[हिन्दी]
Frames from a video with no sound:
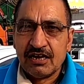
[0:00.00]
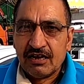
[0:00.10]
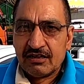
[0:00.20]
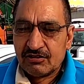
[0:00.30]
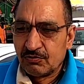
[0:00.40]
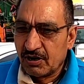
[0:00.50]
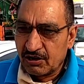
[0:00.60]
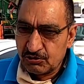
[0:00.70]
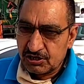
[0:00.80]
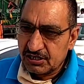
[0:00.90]
हाँ तो
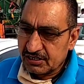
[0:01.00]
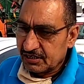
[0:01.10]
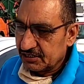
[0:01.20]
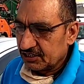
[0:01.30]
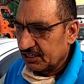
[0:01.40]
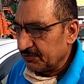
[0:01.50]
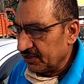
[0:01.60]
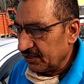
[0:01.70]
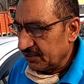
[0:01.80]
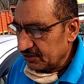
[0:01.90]
मारुति के अंदर जितनी भी